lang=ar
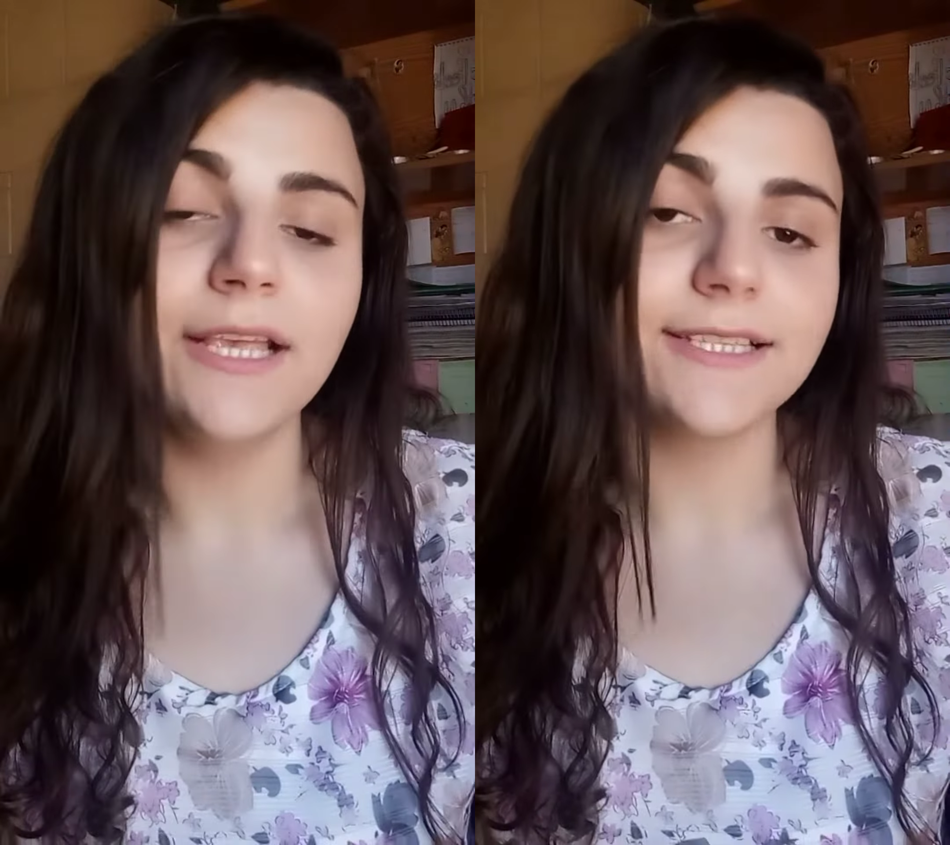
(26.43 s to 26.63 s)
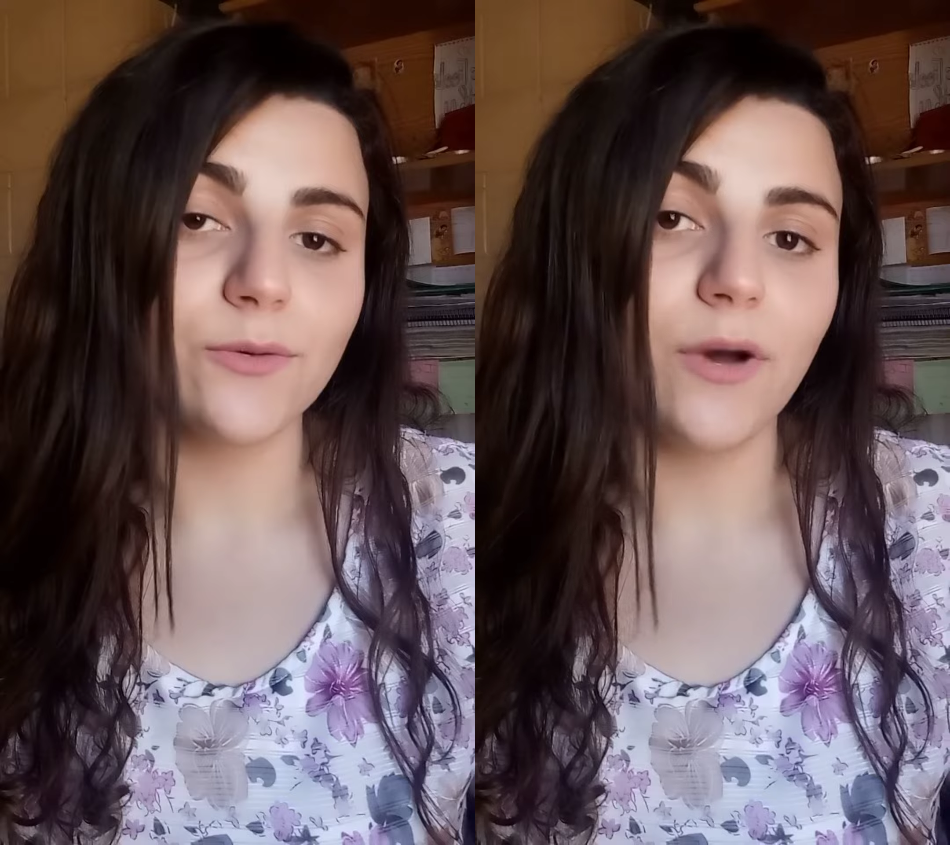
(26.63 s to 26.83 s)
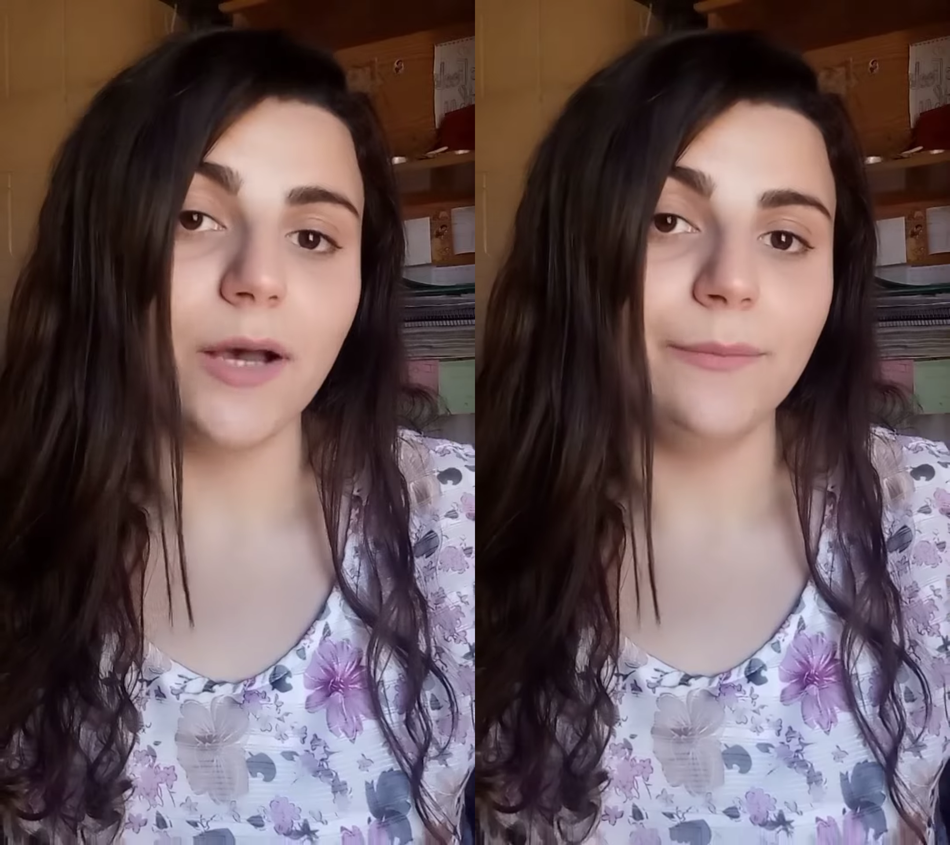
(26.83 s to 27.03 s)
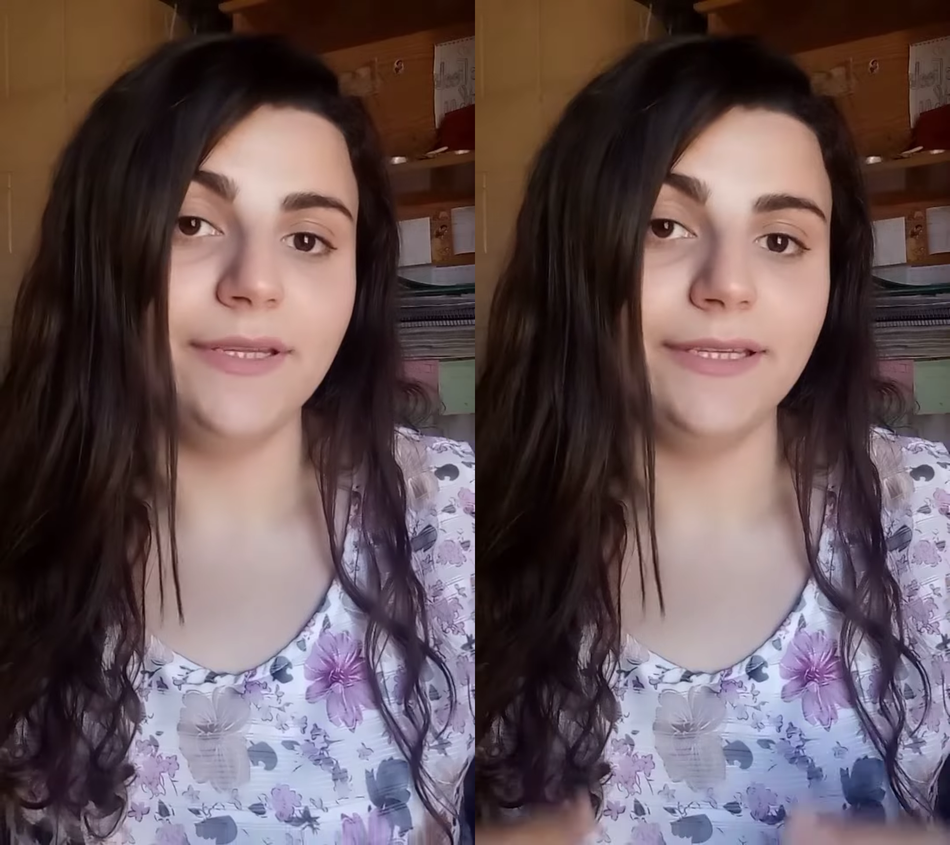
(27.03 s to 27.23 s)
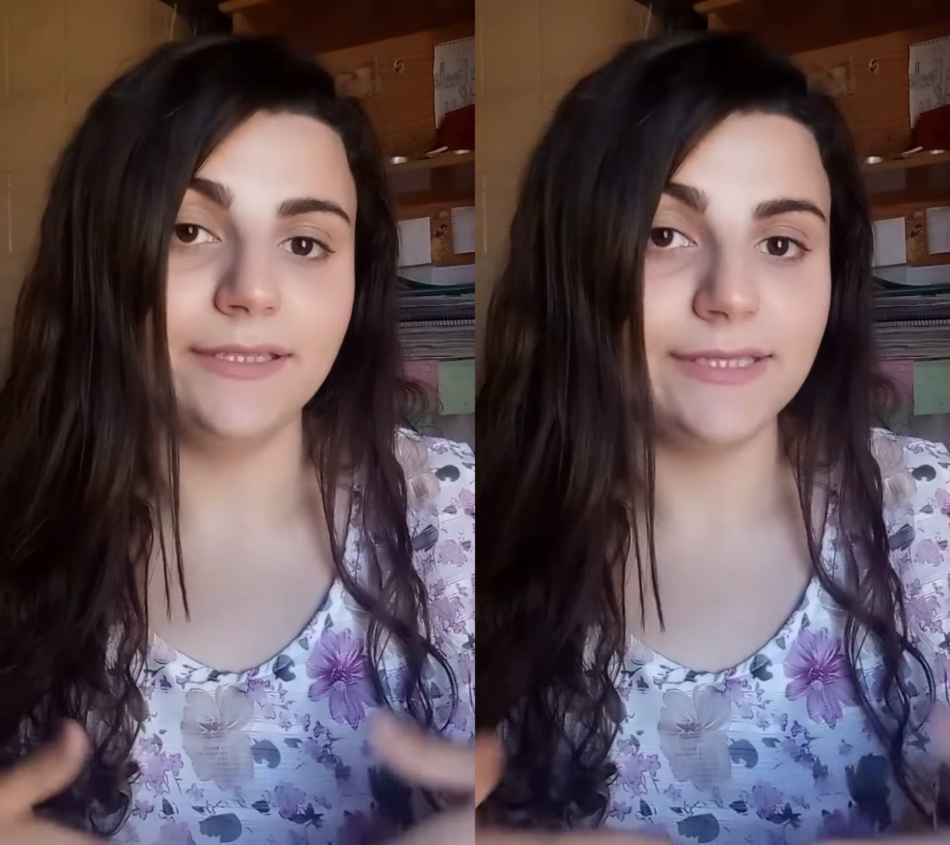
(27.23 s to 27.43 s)
سواء
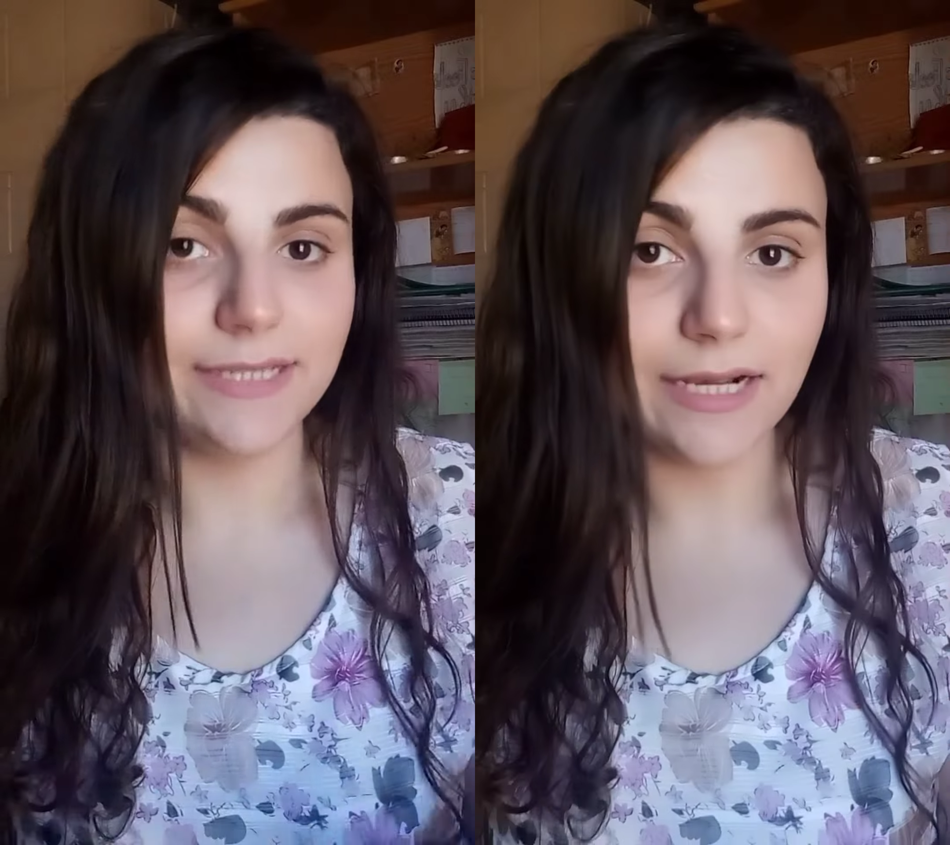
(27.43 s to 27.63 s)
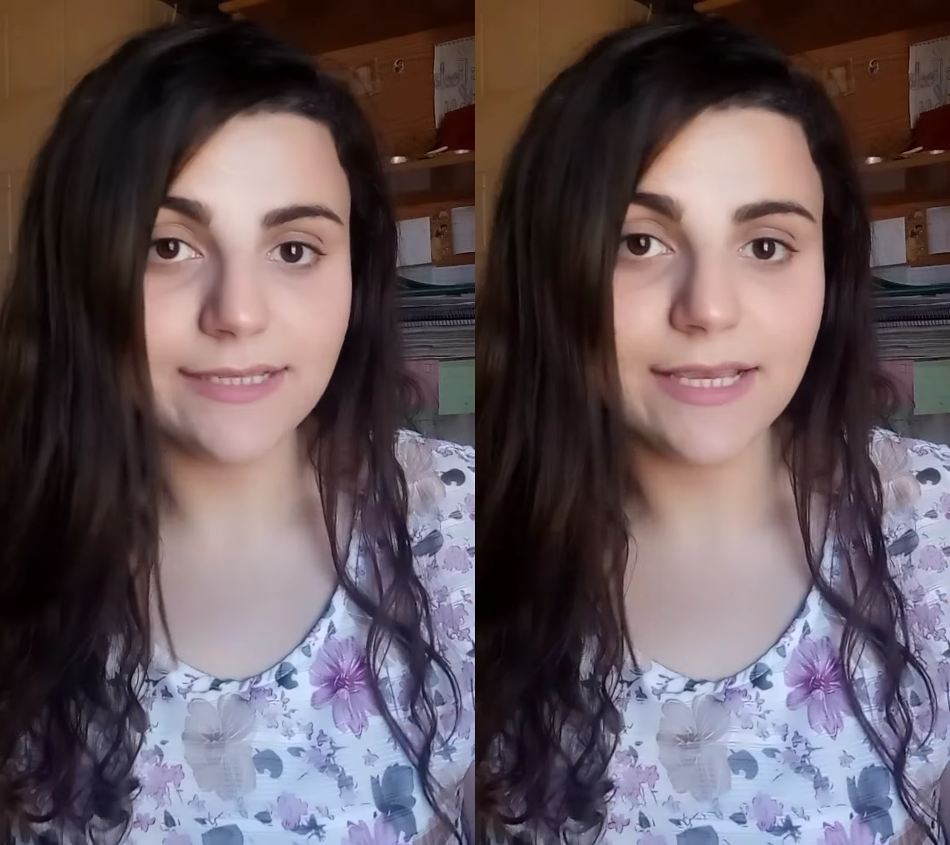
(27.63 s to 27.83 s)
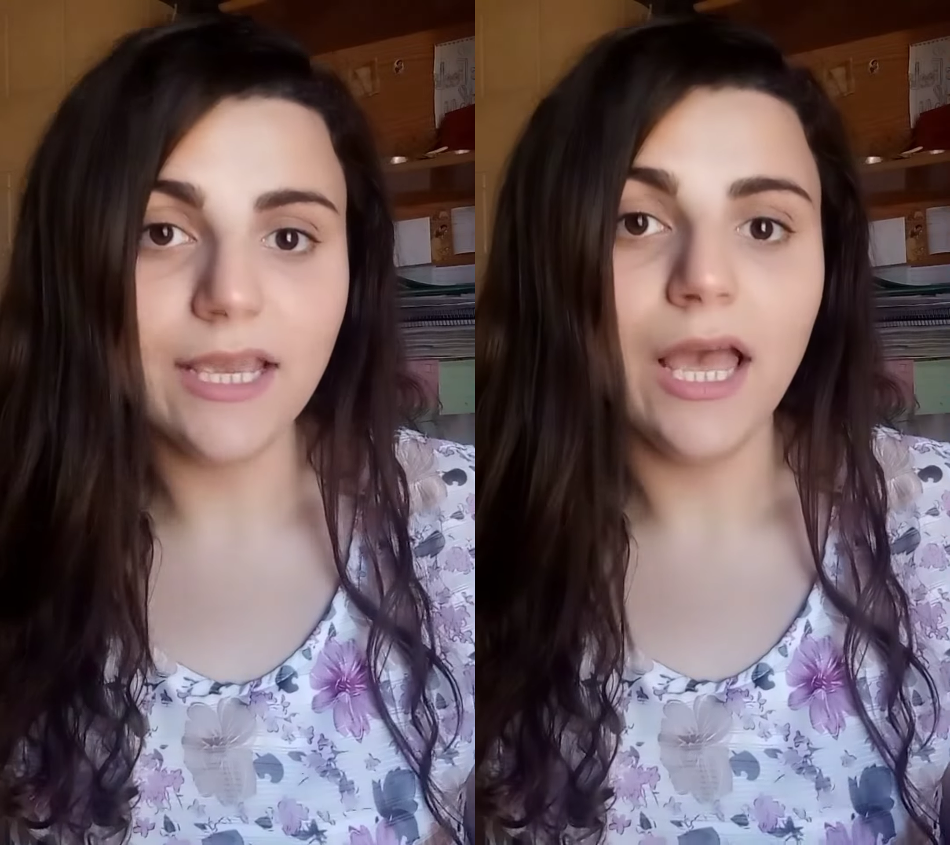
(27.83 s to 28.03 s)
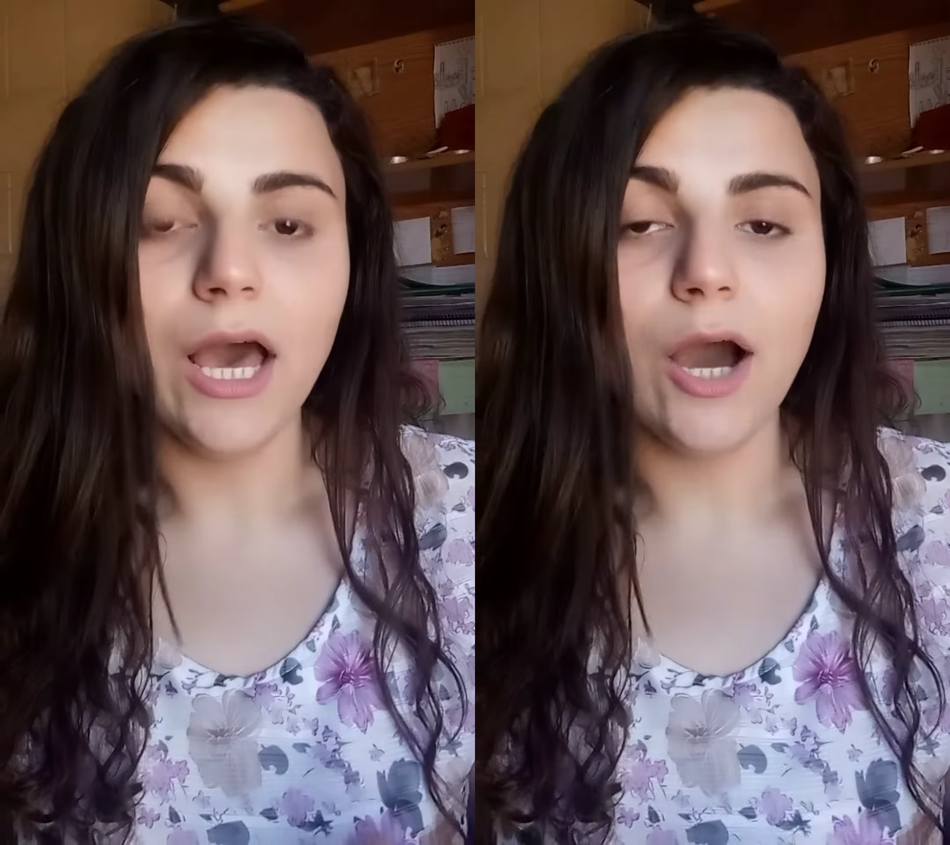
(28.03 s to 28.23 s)
بالدراسة